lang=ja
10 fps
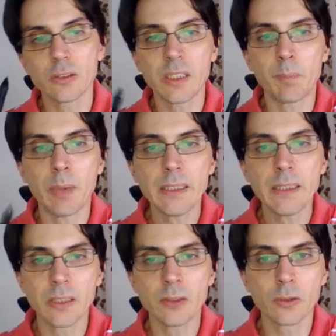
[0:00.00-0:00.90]
で、
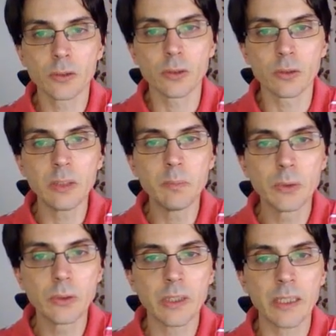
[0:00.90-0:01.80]
Python だとその
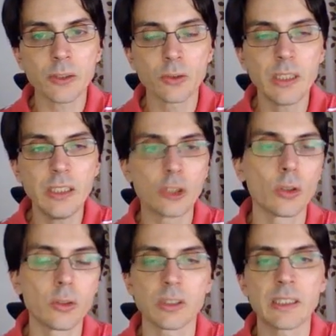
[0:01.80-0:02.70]
インプットがすでに
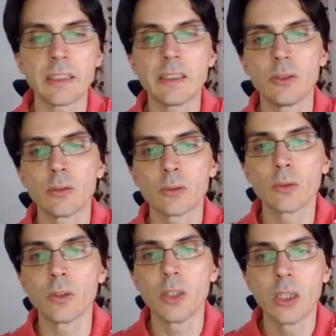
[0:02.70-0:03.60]
ソートされてる
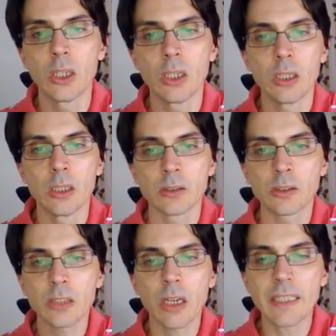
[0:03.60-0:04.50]
を
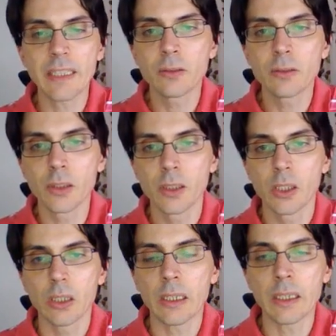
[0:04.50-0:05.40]
使わないと、
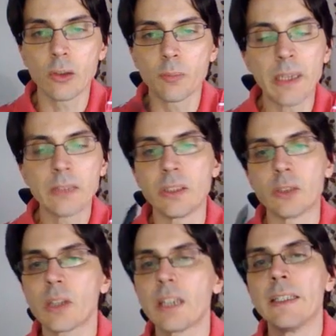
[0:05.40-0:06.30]
あと Python で
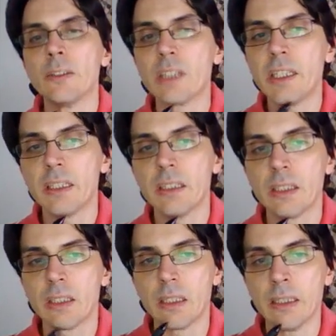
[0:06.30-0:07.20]
取らないので、
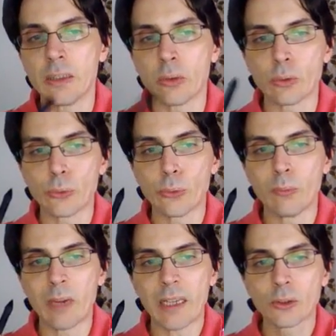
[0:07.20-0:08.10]
えっと、
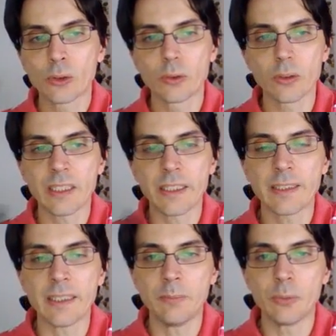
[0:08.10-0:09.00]
まあ、ソートされ
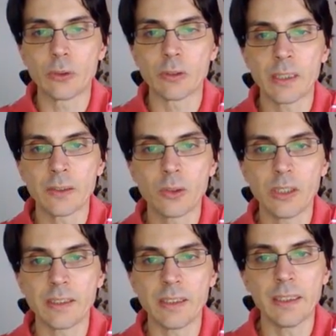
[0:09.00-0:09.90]
たインプットがどう
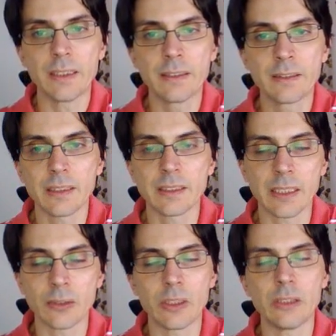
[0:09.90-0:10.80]
やって探
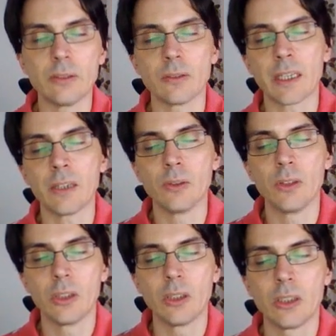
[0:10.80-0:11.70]
索できるのかを
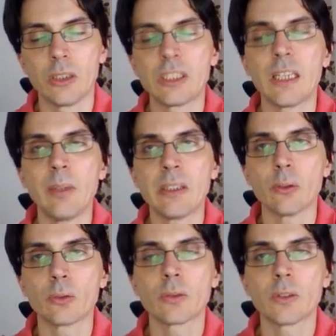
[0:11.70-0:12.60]
調べてお
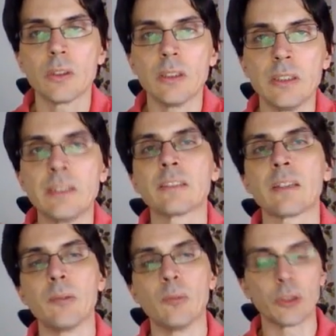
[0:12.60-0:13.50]
くといい
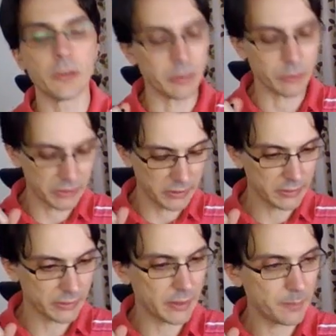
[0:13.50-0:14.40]
面白いで
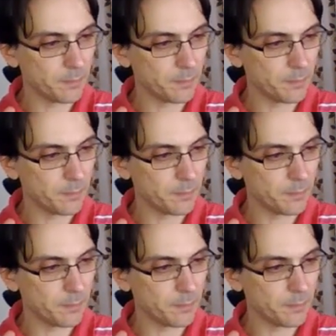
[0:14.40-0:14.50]
すね。